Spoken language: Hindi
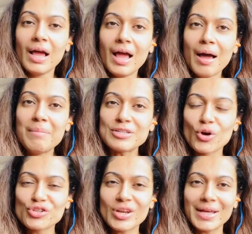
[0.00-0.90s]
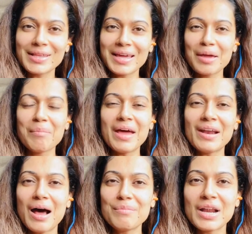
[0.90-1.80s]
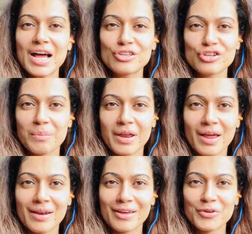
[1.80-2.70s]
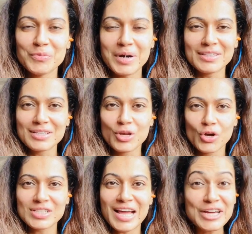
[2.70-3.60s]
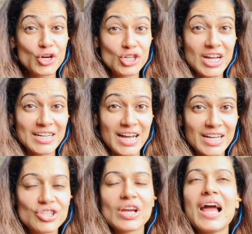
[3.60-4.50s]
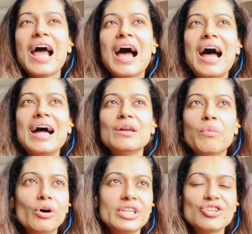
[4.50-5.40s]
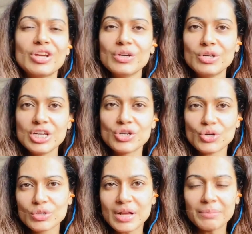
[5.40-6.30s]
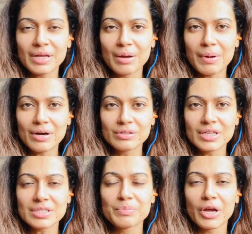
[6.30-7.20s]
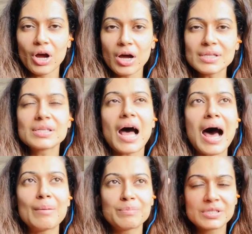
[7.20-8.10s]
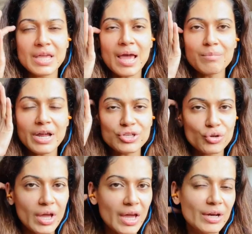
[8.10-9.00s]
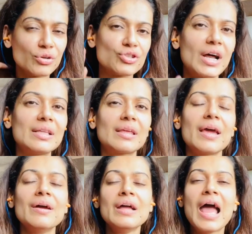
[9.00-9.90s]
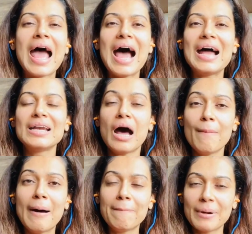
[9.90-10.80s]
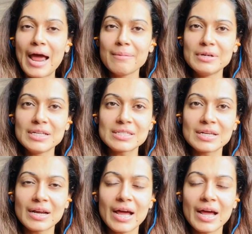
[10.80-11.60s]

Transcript: मैं सोच रही थी कि मैं राम राज्य में रह रही हूं बट दिस लुक्स लाइक गुंडा राज एंड मोदी जी यू नीड टू डू समथिंग अबाउट दिस बिकॉज आप सीएम रह चुके हैं गुजरात के एंड अब आप प्राइम मिनिस्टर हैं